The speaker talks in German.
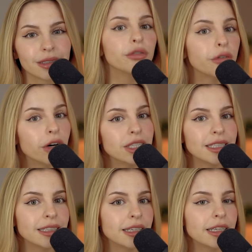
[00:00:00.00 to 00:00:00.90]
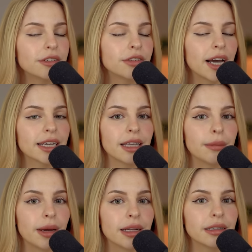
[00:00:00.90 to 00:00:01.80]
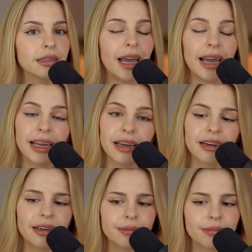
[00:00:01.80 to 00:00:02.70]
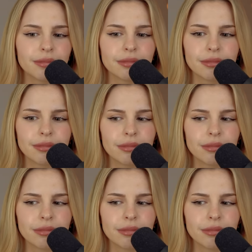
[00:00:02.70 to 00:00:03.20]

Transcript: Vorsichtig fragt der Mann, hey, ähm,